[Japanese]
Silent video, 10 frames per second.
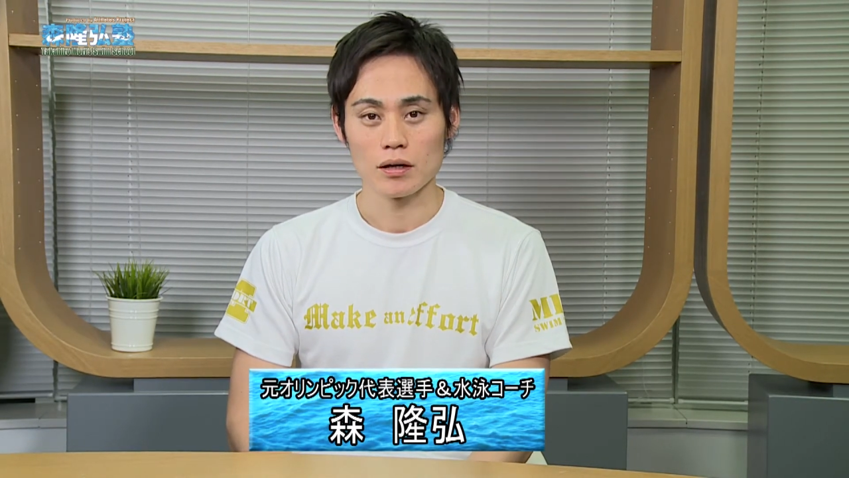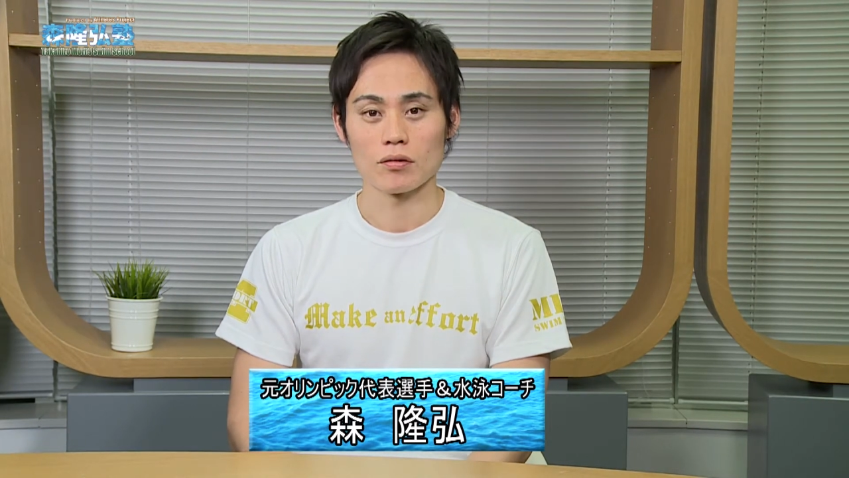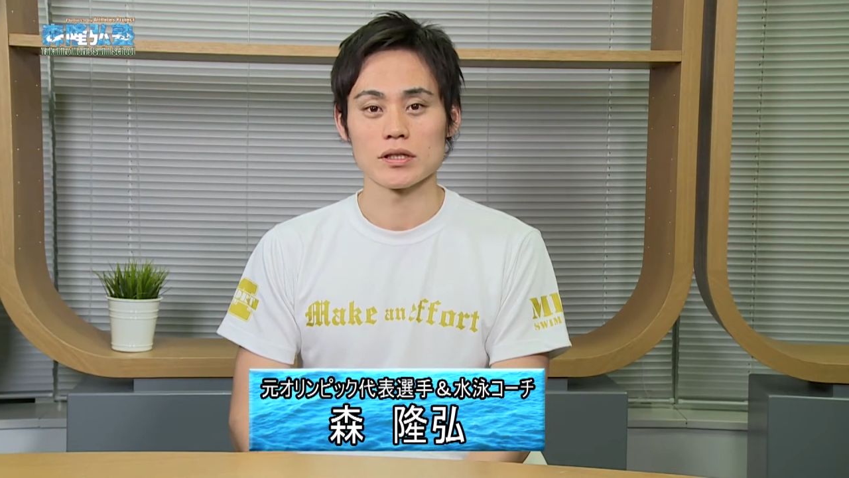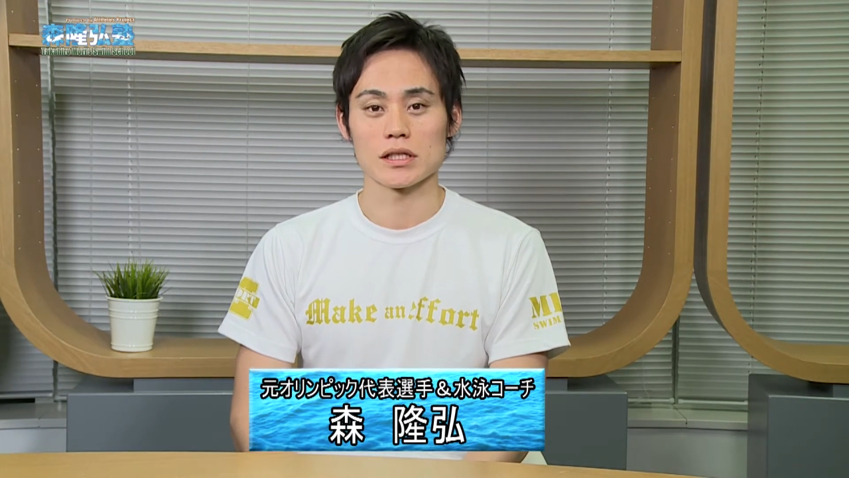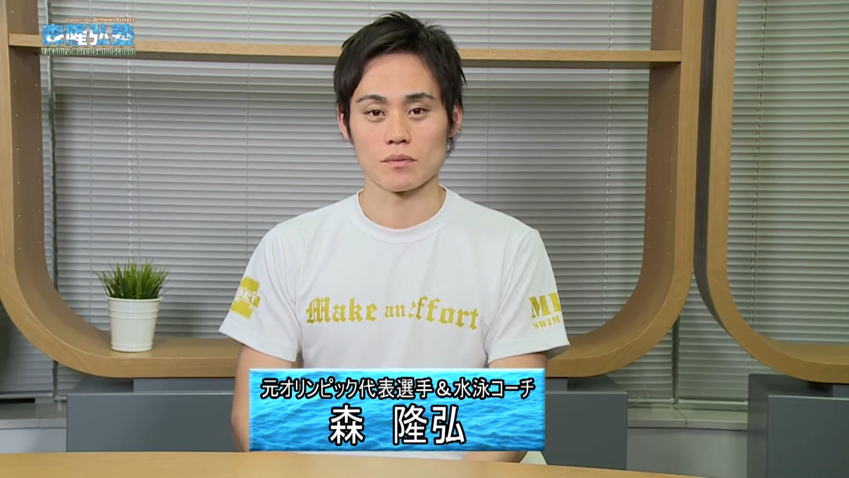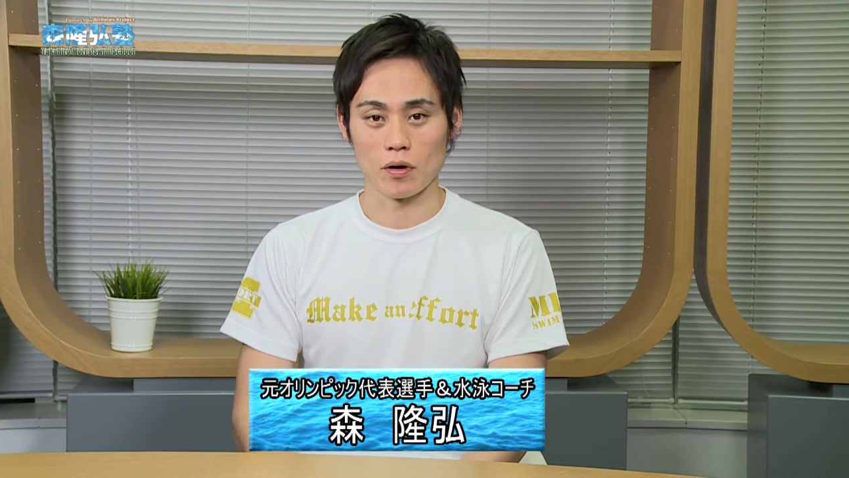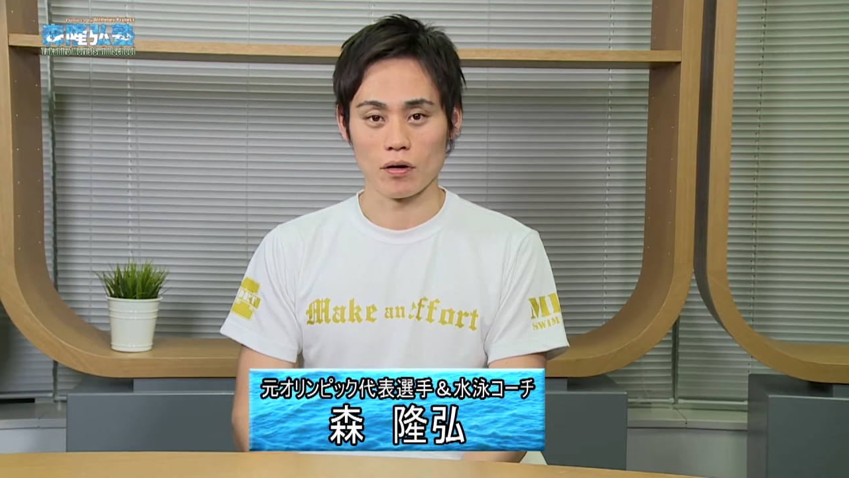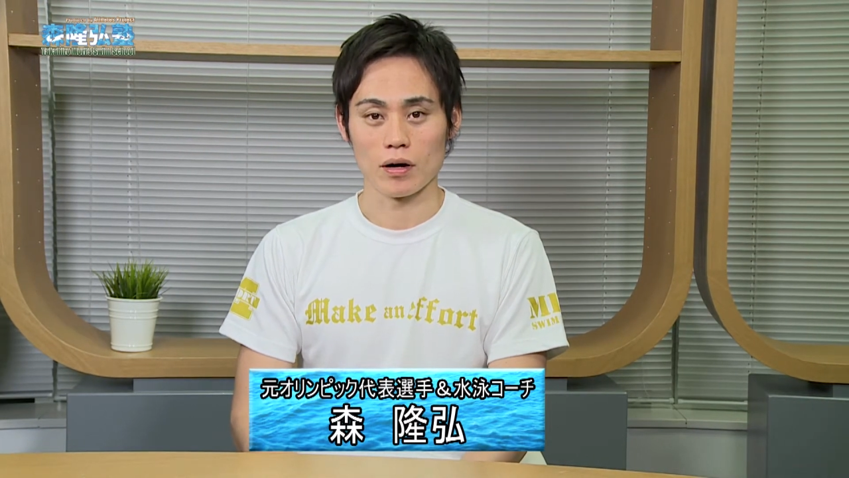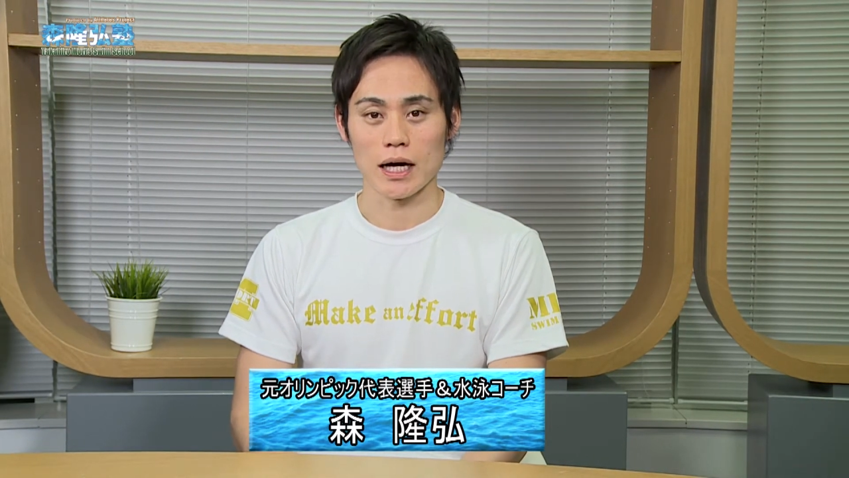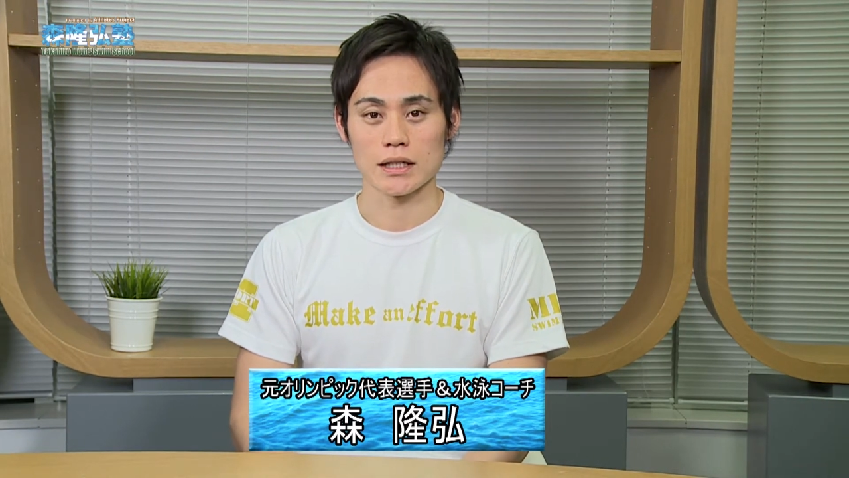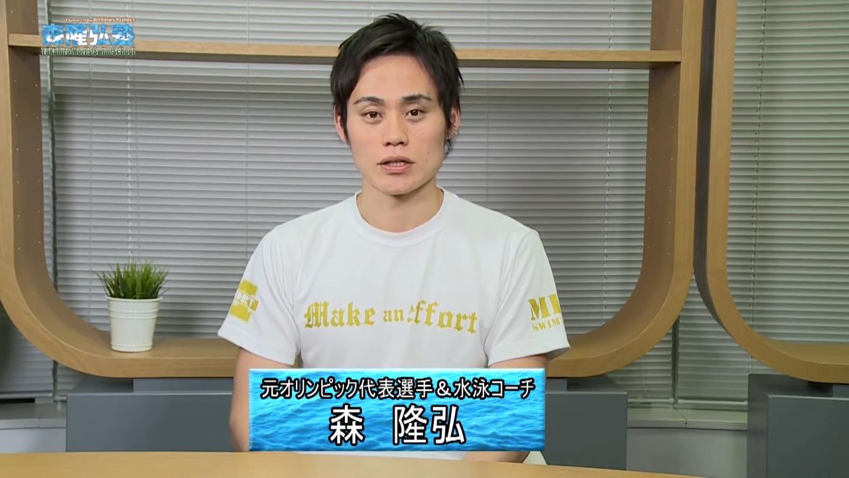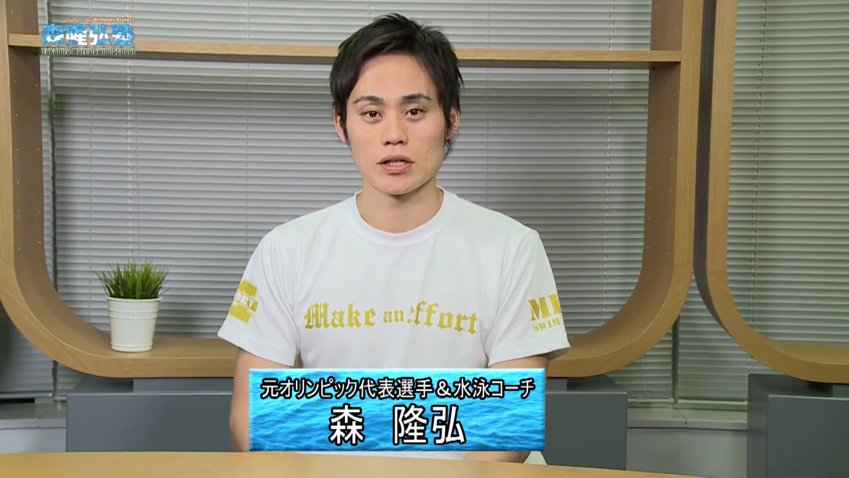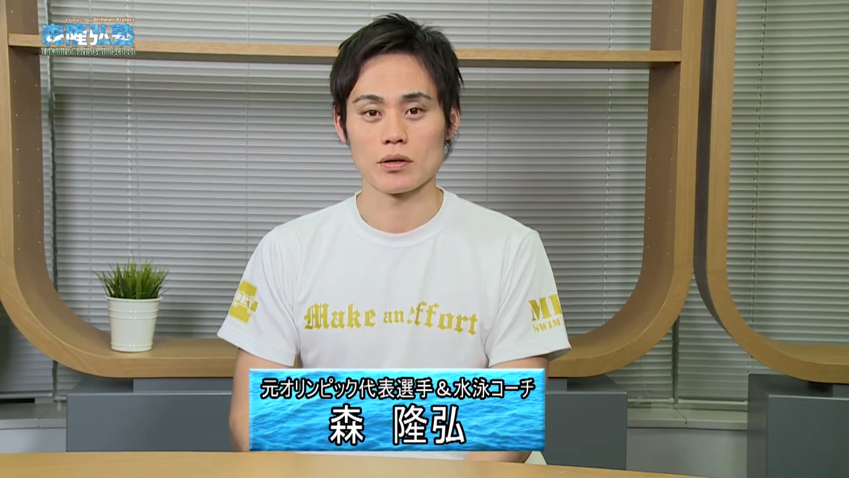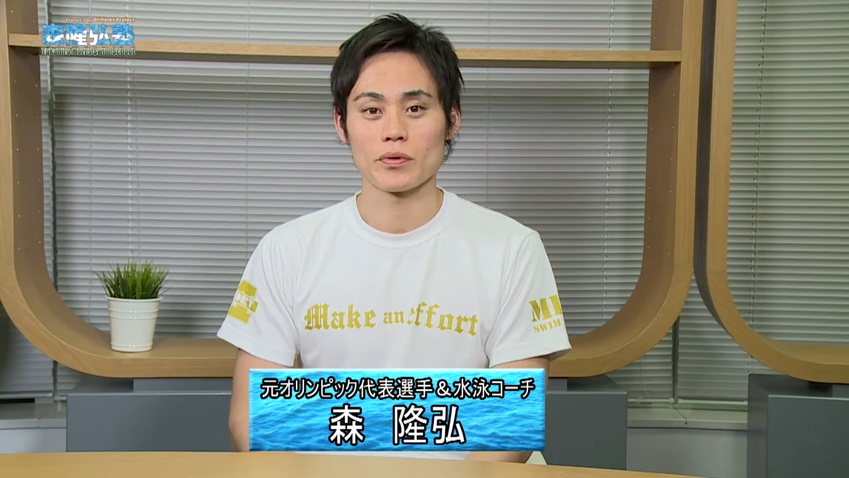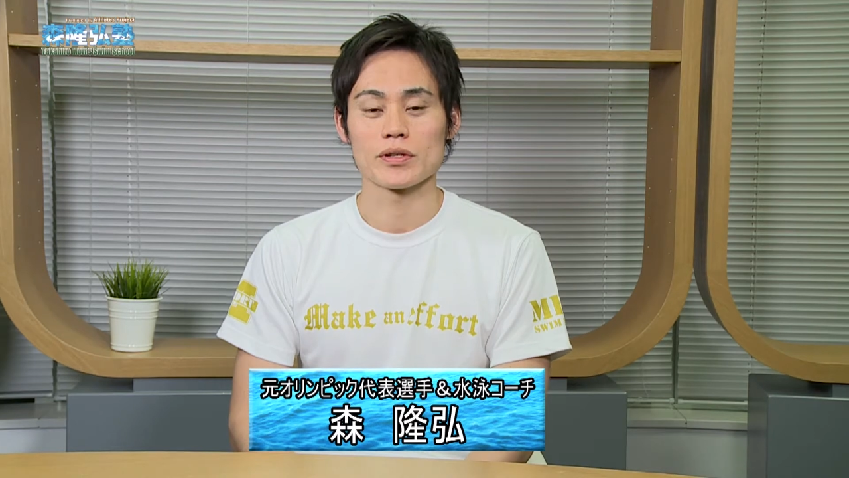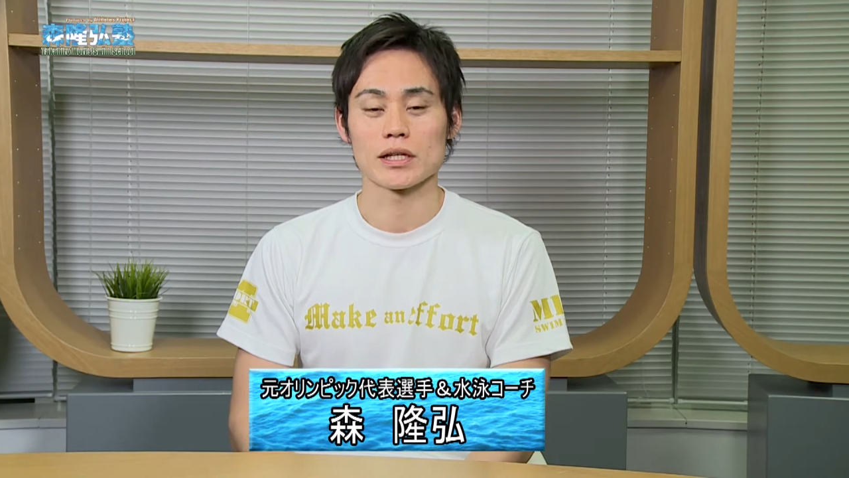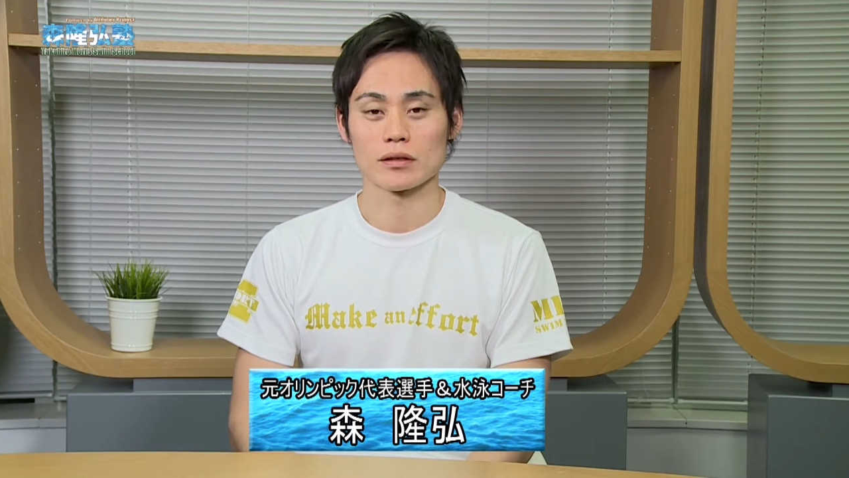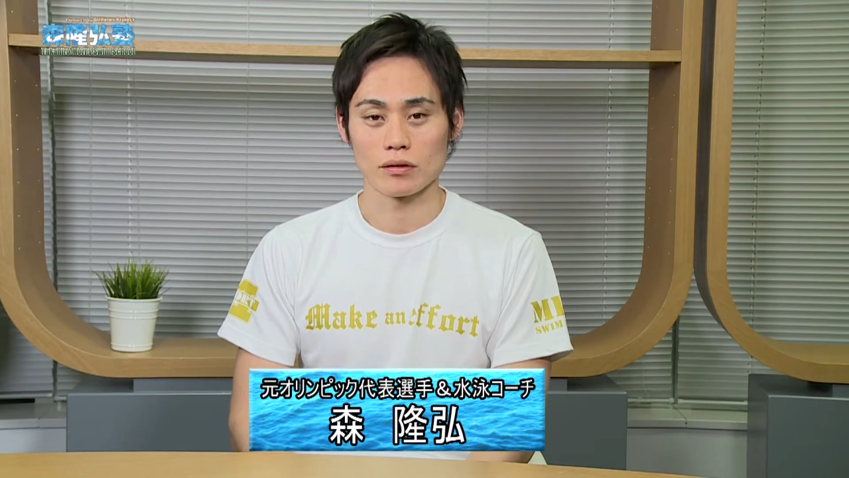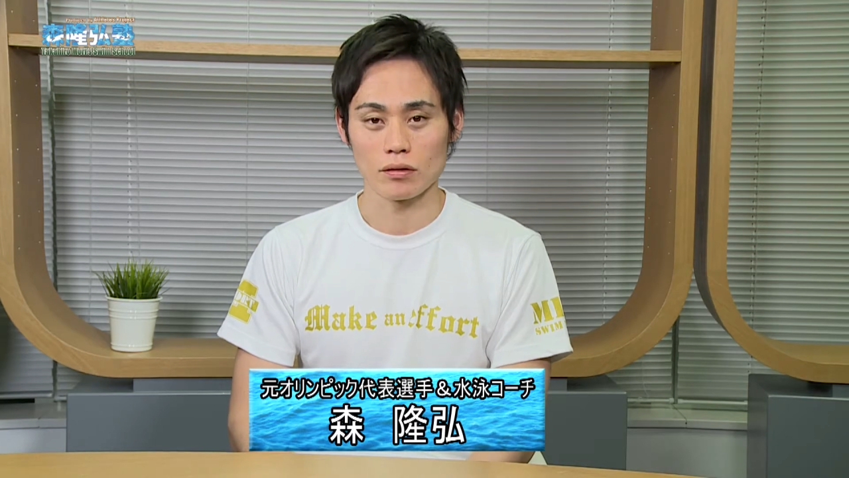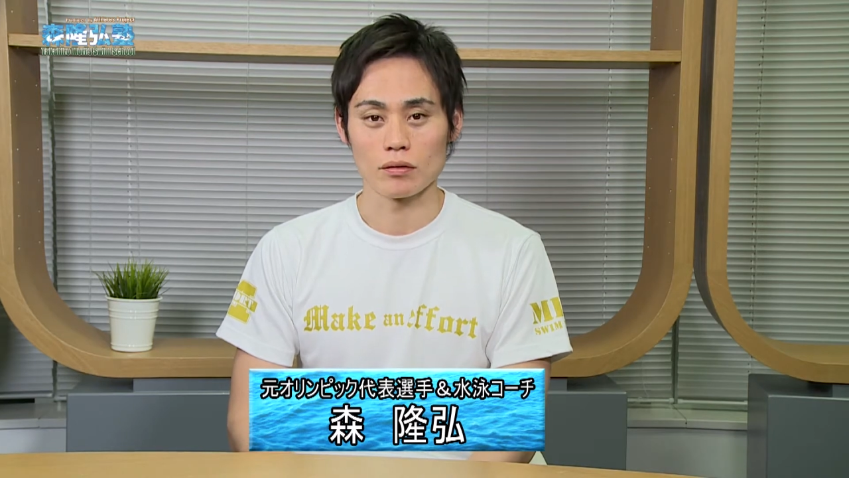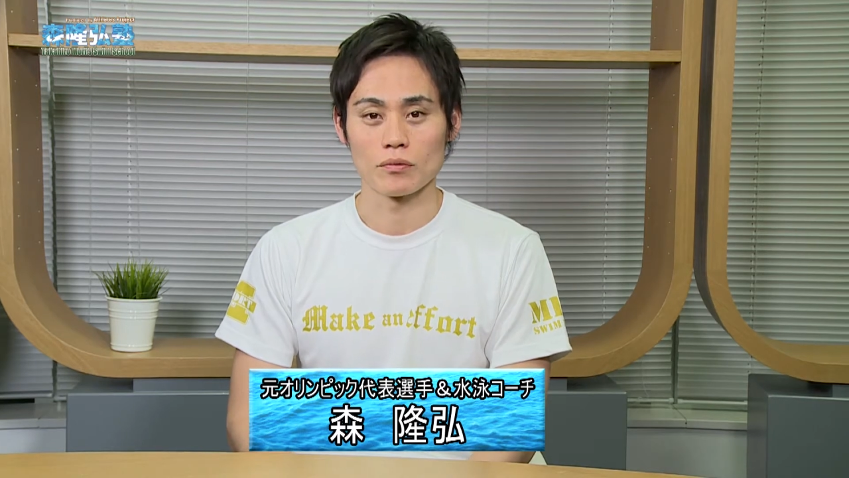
本日もアスリートプロジェクト